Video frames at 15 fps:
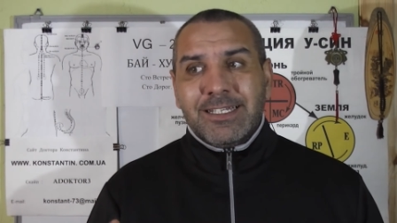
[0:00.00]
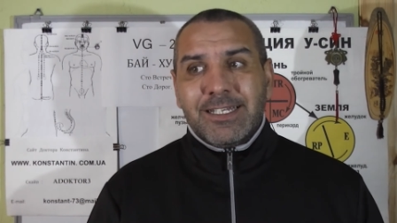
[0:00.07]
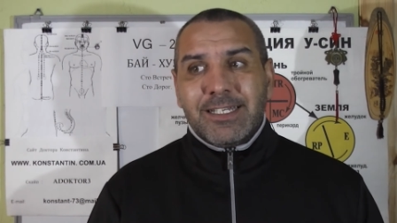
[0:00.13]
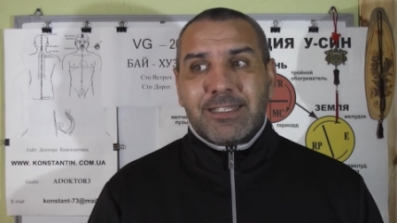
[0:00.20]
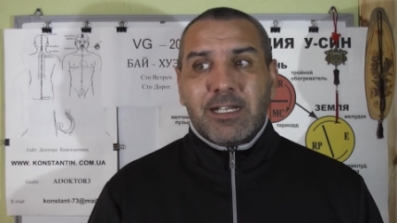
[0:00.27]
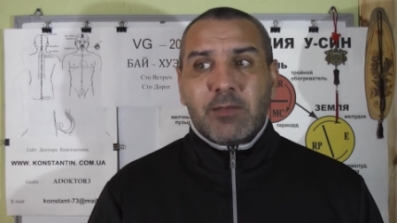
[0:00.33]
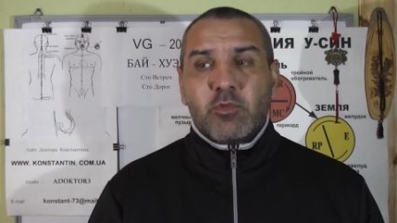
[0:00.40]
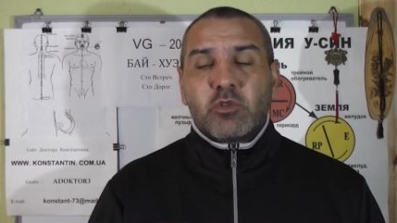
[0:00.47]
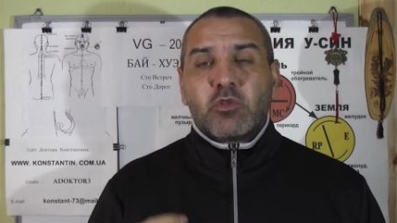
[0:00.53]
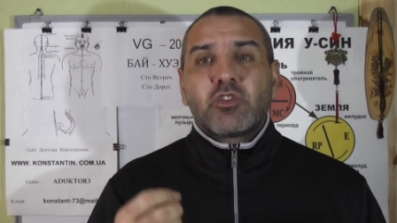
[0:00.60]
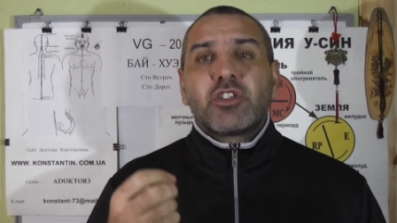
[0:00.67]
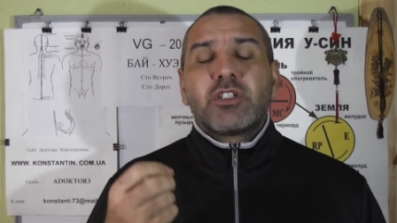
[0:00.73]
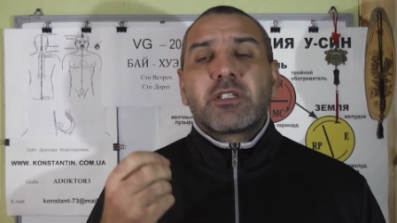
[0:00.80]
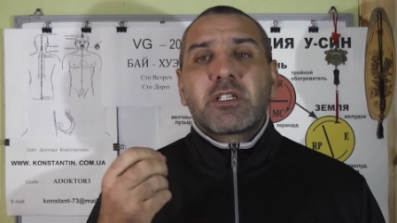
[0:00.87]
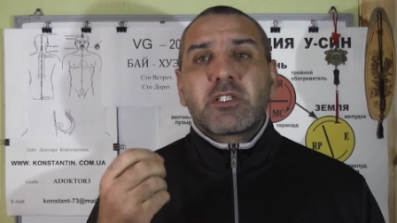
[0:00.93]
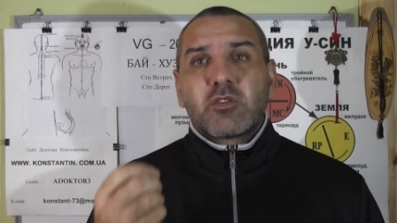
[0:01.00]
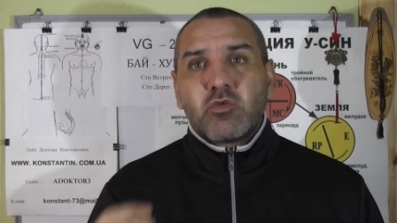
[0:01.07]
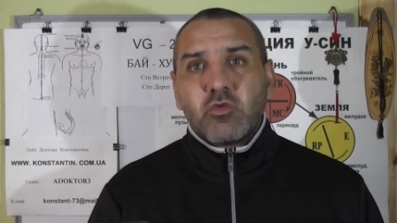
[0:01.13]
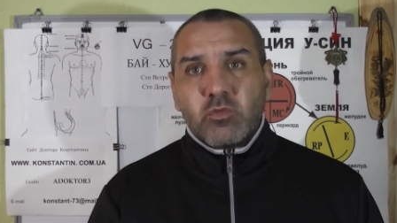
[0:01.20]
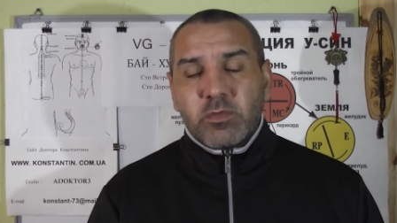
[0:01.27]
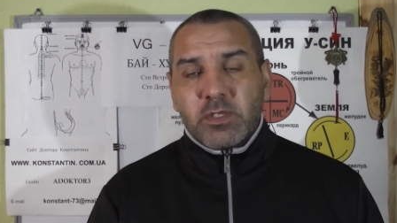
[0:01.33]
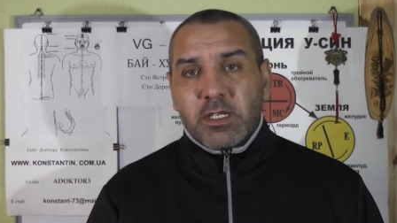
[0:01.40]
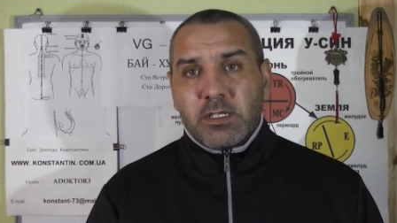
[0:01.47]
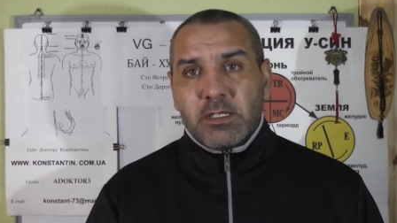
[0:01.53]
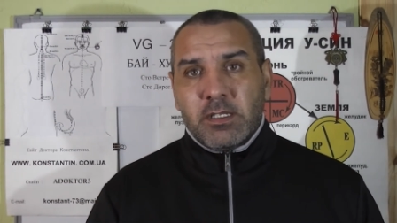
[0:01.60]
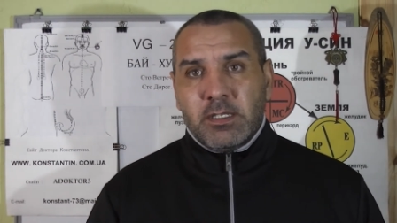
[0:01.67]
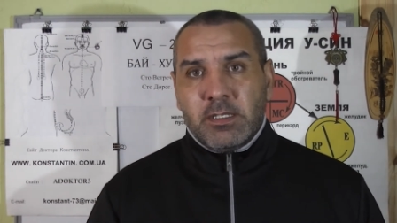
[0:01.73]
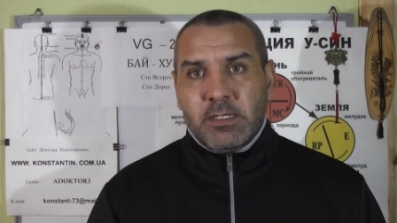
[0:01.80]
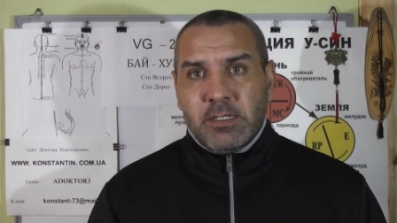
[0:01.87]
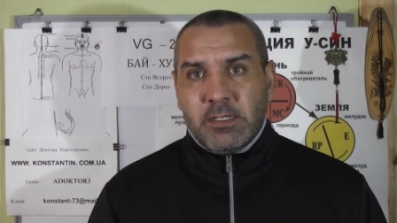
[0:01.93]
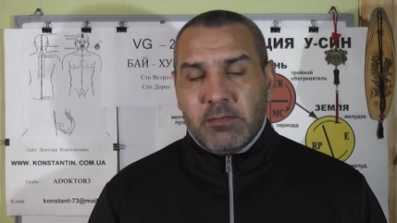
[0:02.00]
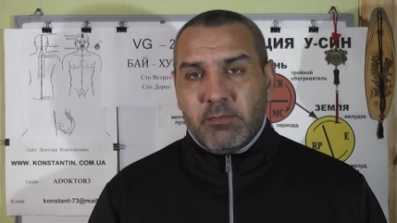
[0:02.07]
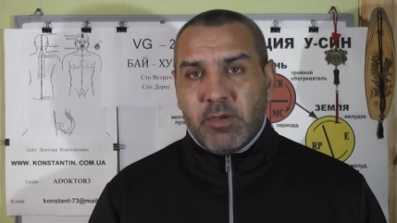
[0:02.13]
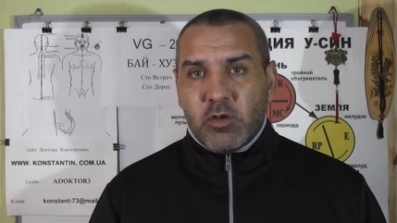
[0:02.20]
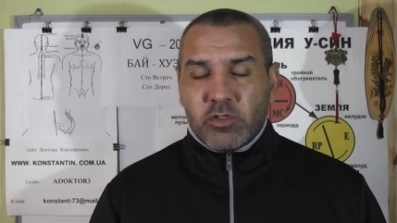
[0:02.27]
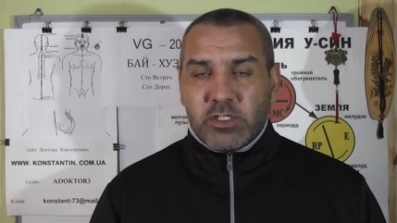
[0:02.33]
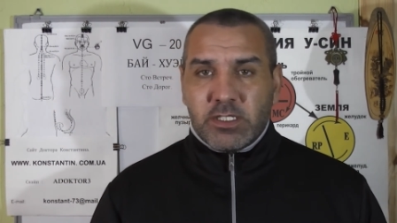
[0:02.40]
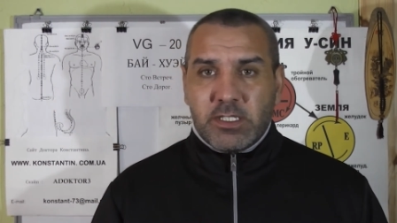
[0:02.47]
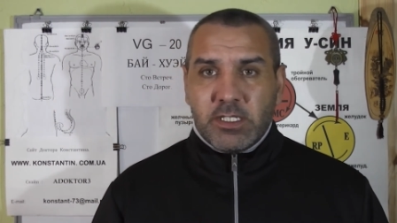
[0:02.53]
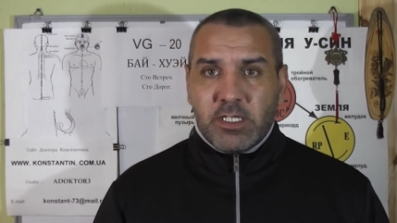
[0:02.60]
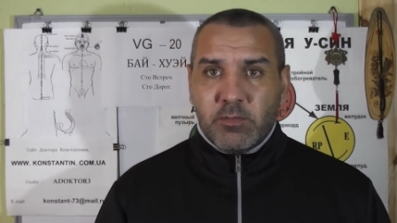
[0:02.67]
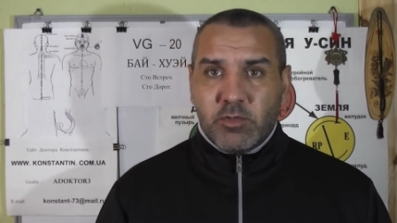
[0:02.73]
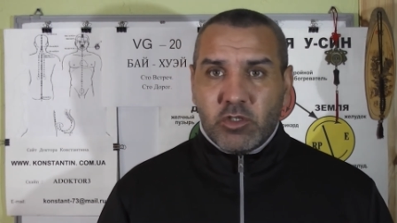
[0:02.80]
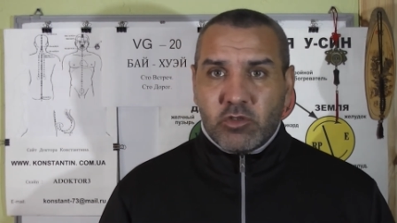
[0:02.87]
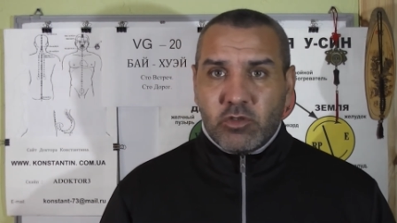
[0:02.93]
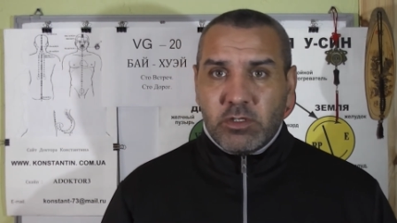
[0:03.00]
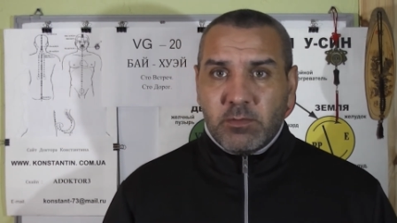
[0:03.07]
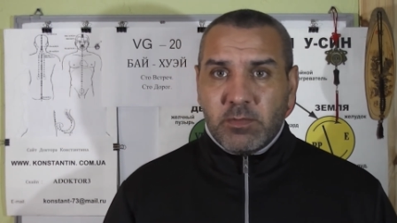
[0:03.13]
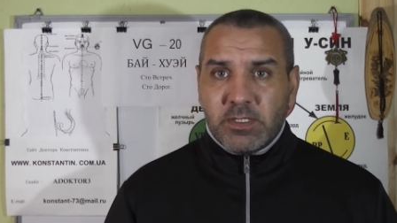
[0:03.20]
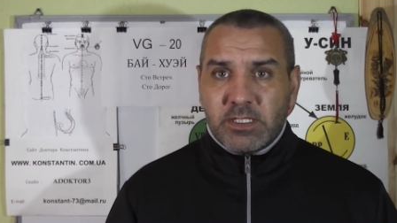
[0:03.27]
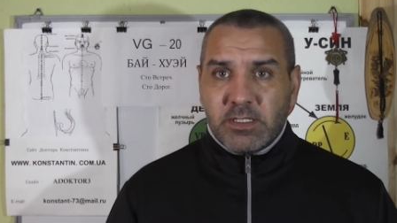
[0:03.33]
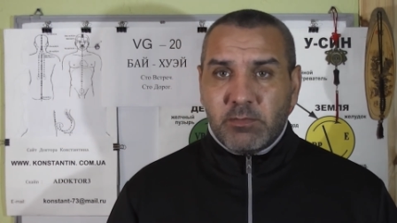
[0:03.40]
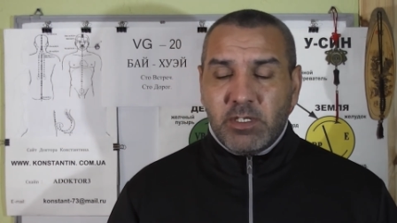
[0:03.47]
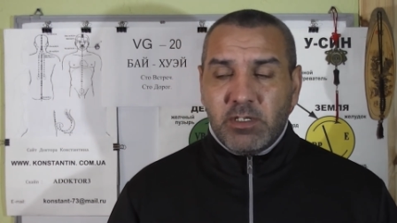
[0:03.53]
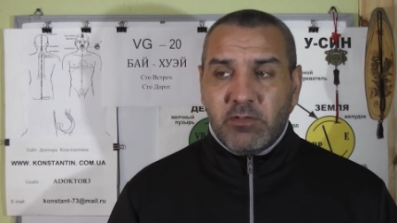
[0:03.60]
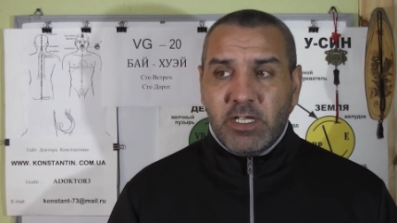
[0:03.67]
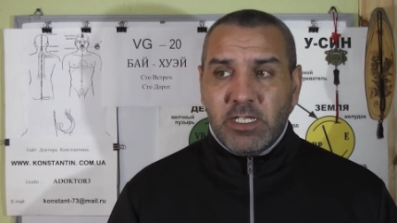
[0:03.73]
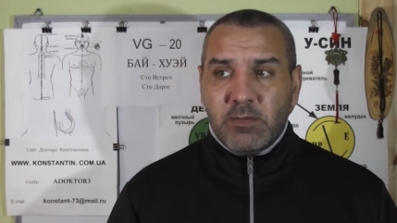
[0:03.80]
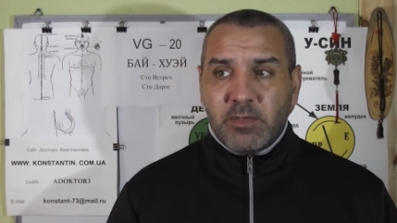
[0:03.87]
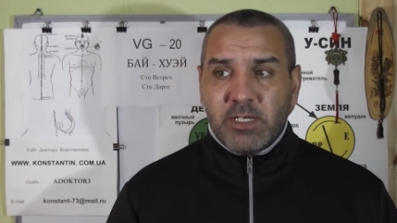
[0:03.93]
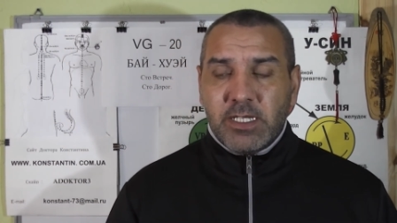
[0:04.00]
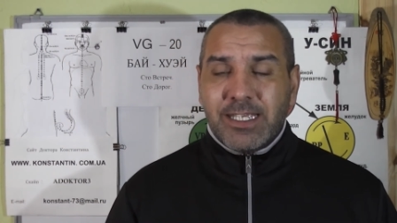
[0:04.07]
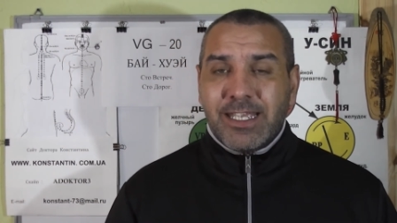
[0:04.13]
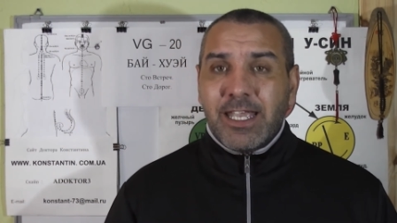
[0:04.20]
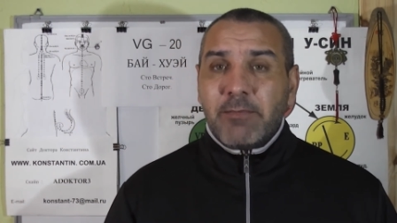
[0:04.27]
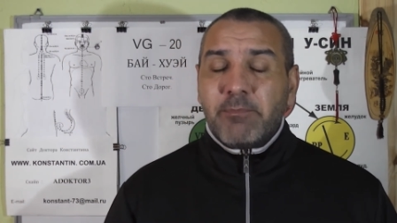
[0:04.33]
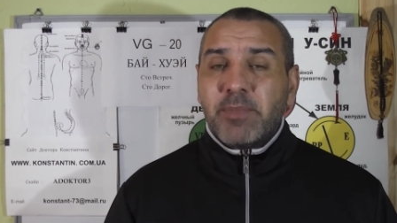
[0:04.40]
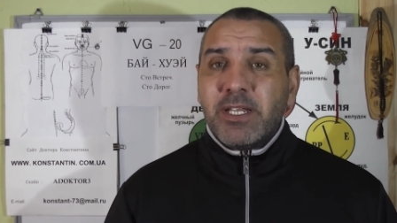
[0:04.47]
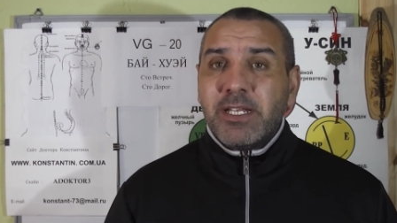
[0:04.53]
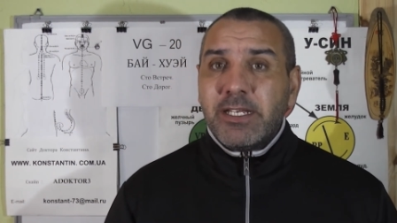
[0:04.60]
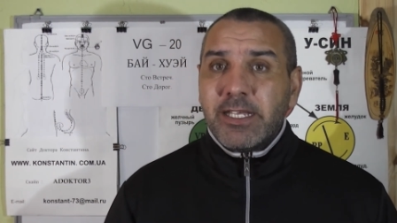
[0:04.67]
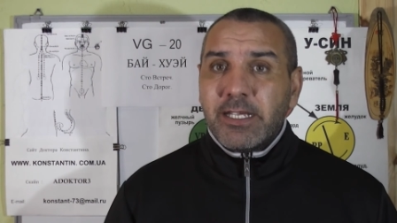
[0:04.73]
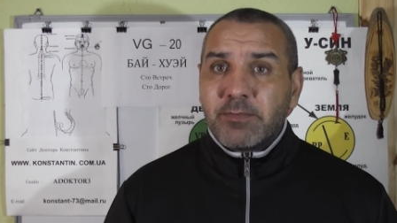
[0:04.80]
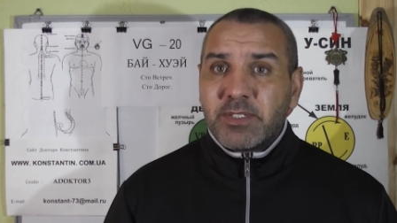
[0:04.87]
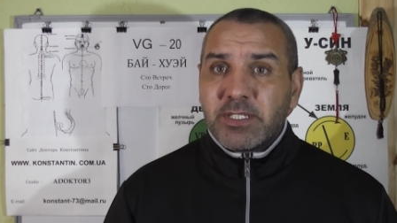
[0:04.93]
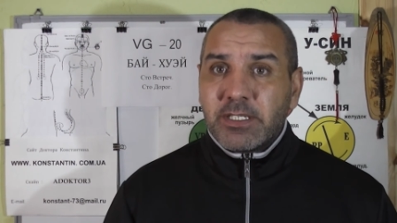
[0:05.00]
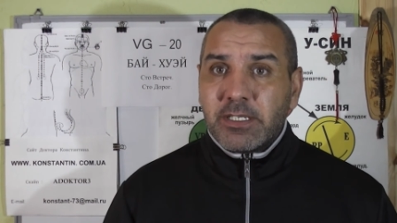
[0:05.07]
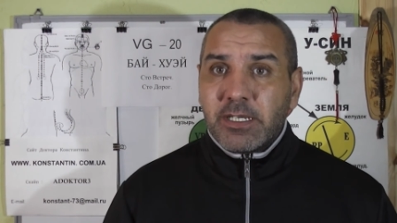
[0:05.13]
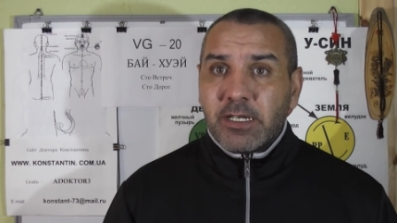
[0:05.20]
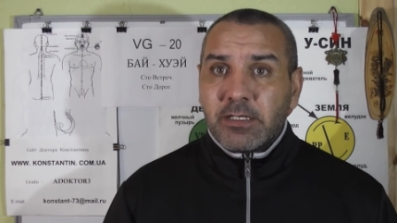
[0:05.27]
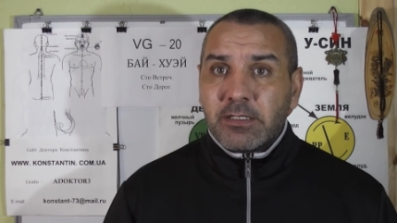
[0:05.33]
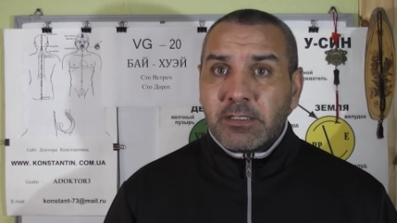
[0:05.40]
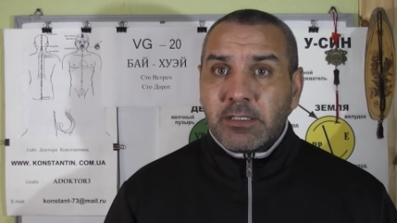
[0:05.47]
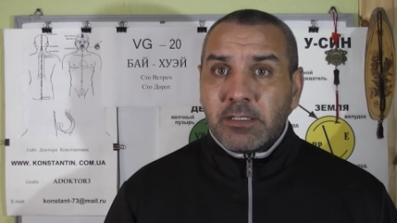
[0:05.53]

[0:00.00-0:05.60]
и так будет очень разумно бороться с таким тяжелым заболеванием, как эпилепсия.